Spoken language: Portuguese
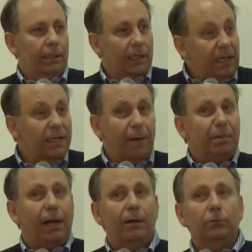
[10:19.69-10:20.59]
E em
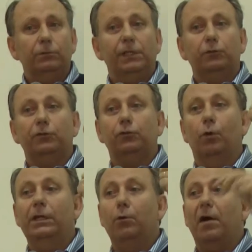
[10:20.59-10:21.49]
Abraão, Deus
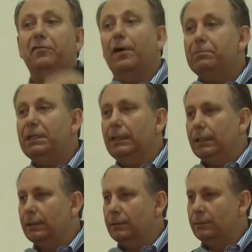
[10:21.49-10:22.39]
escolheu uma família.